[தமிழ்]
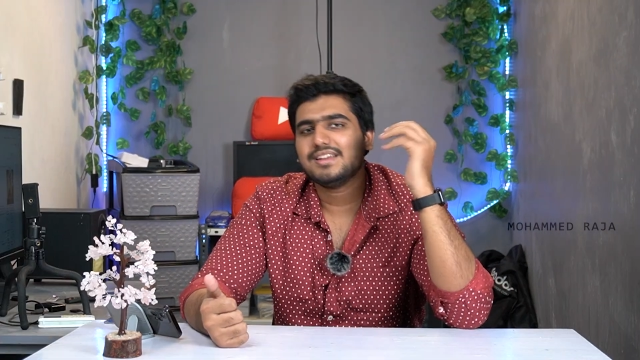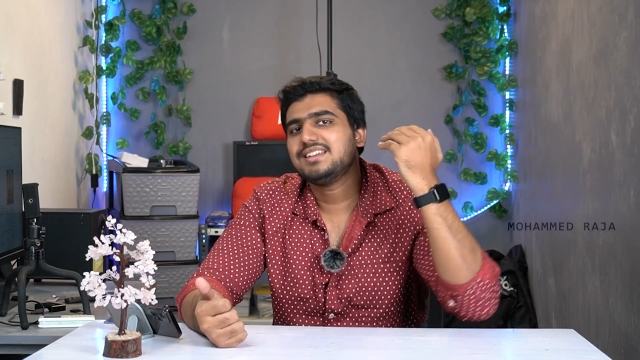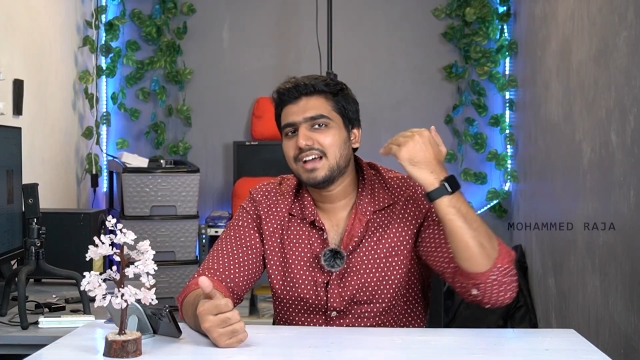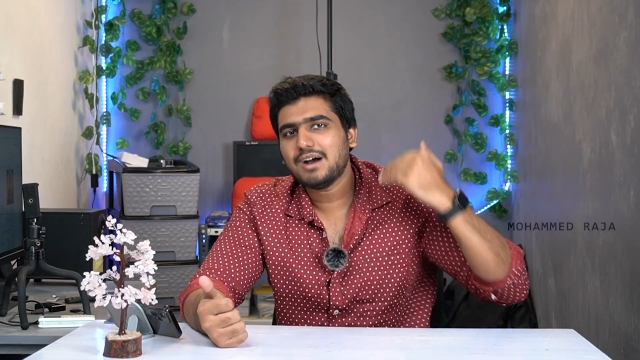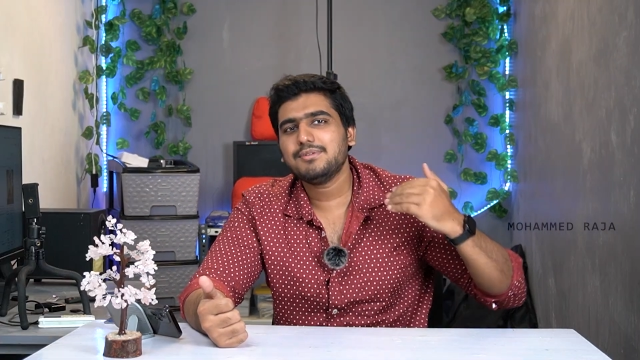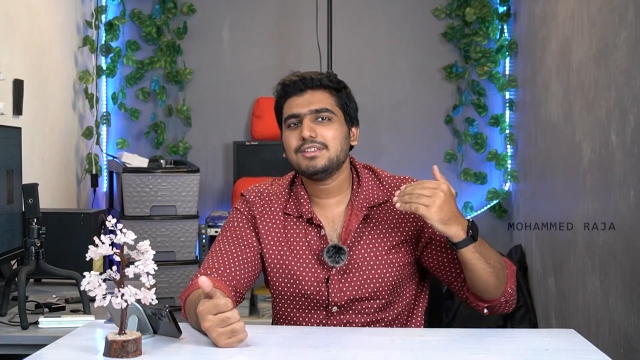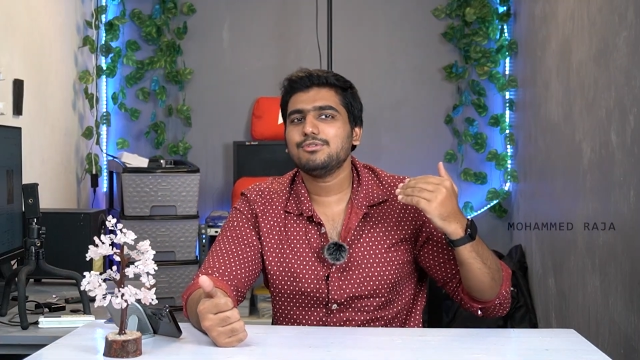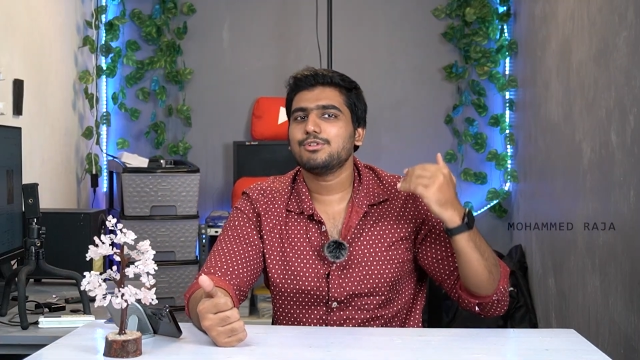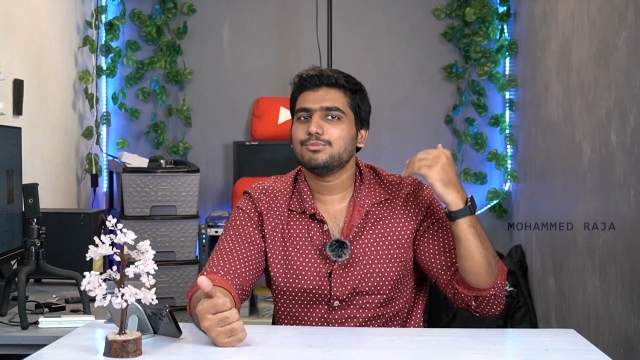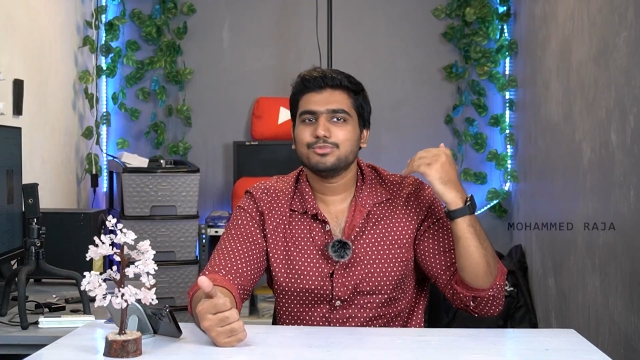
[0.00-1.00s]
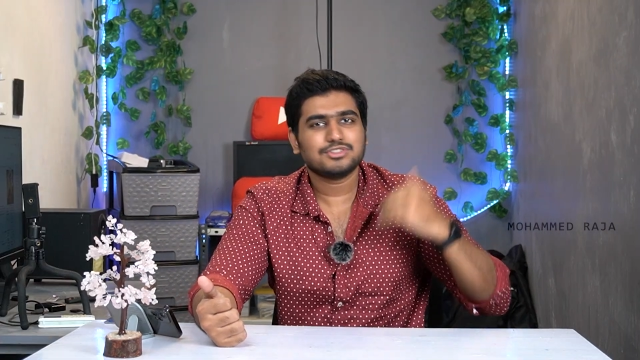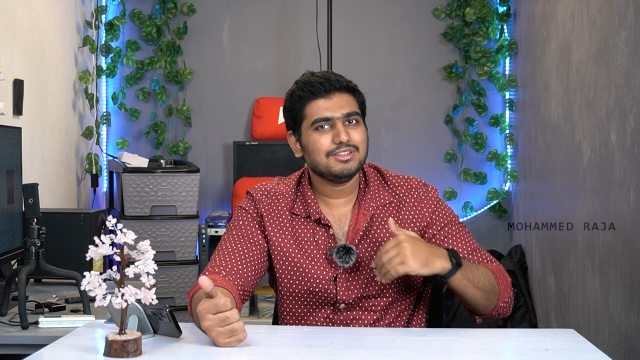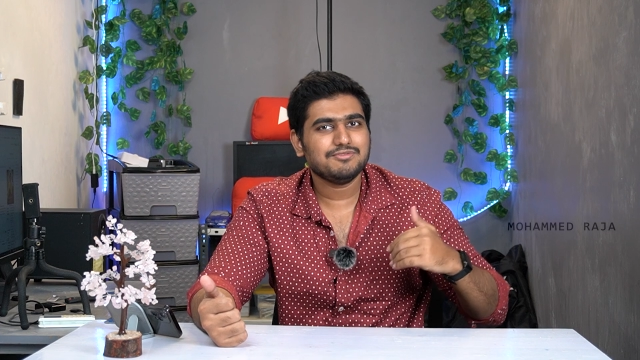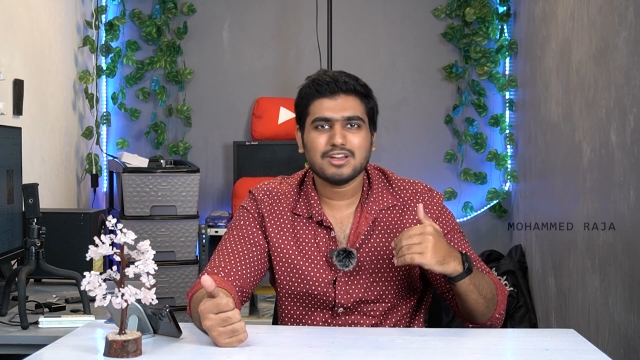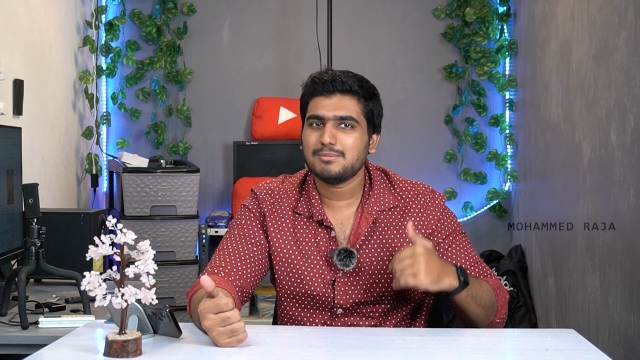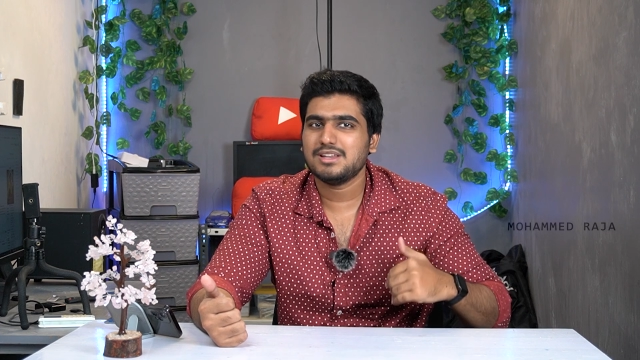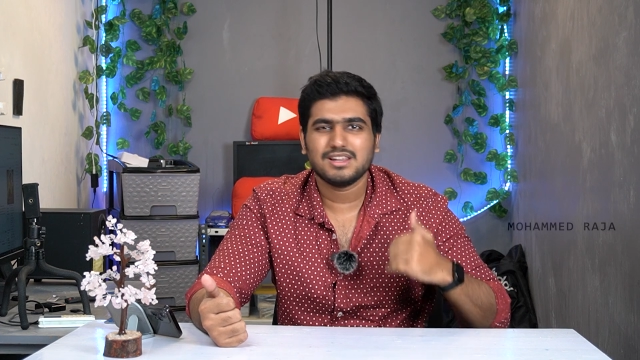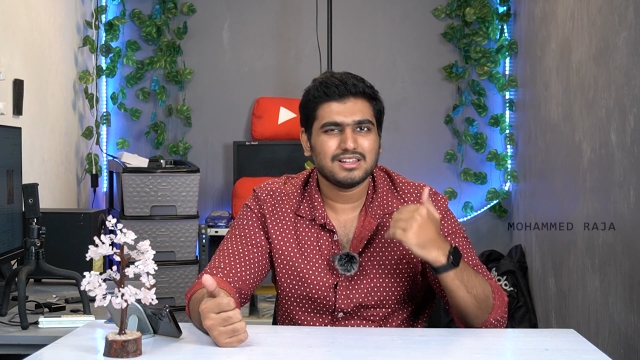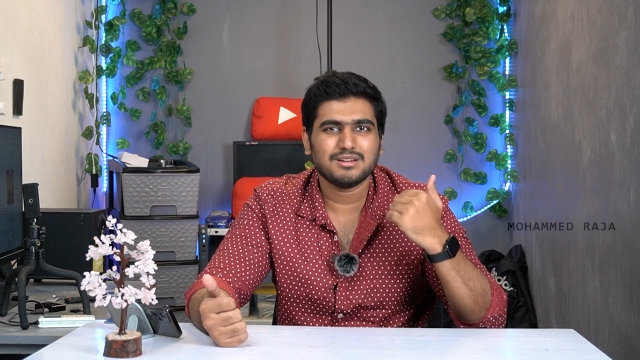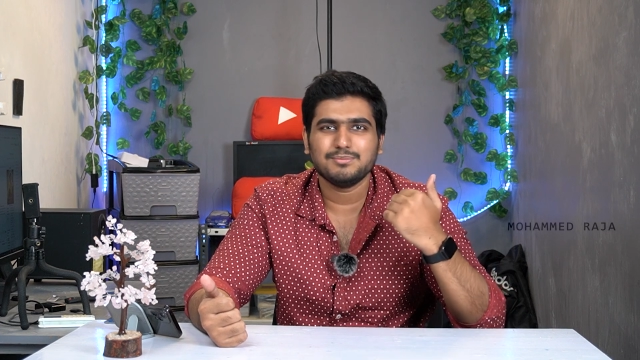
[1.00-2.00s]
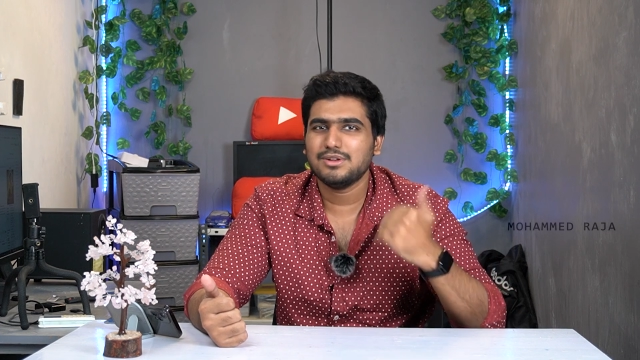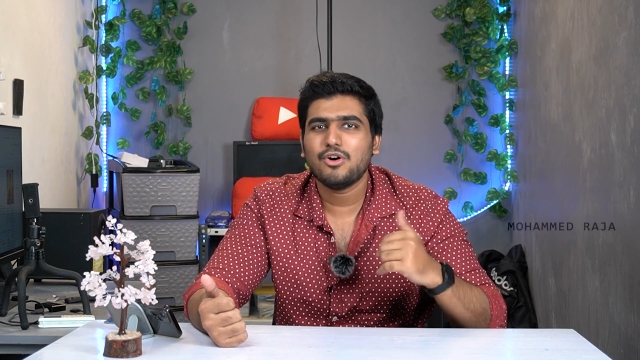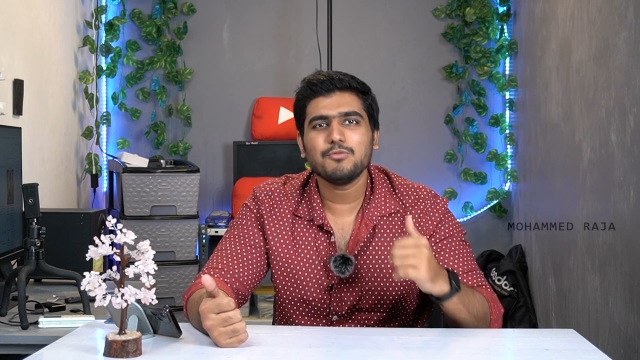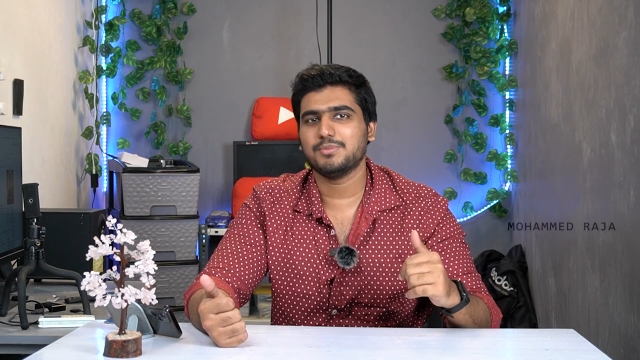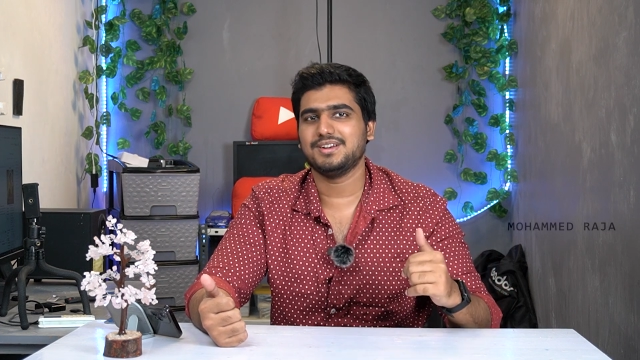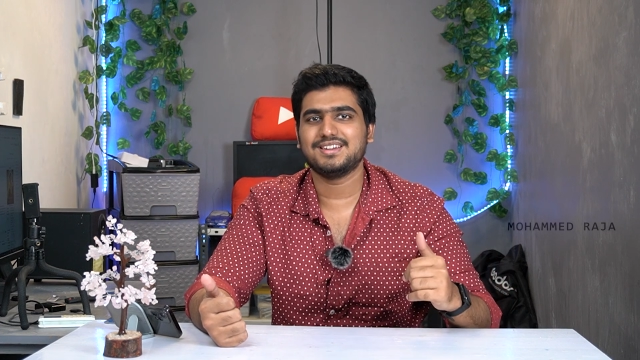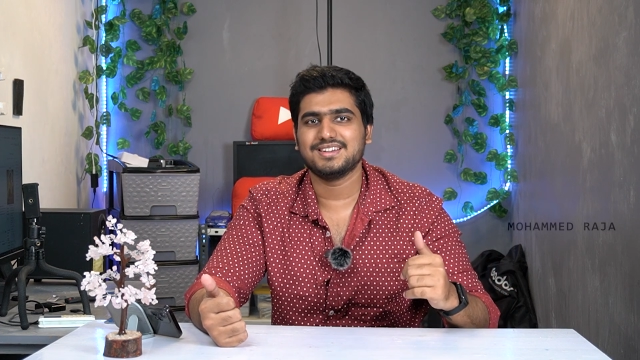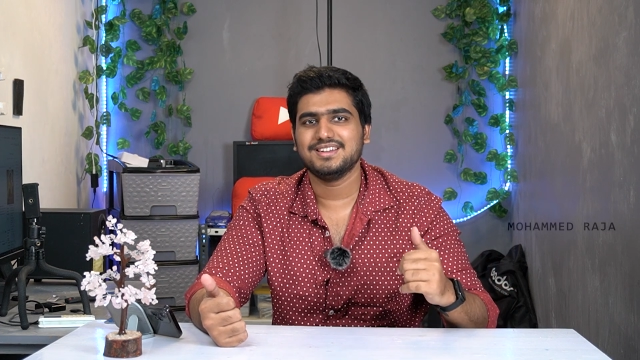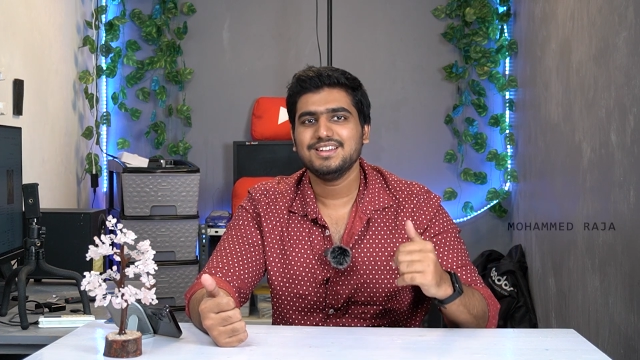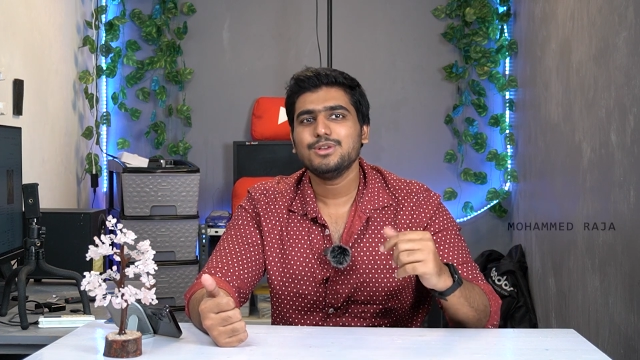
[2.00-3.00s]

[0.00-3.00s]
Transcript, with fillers: லைக் நான் வந்து ஒரு முஸ்லீம் ஃபேமிலியில் தான் பிலாங் பண்ணுறேன்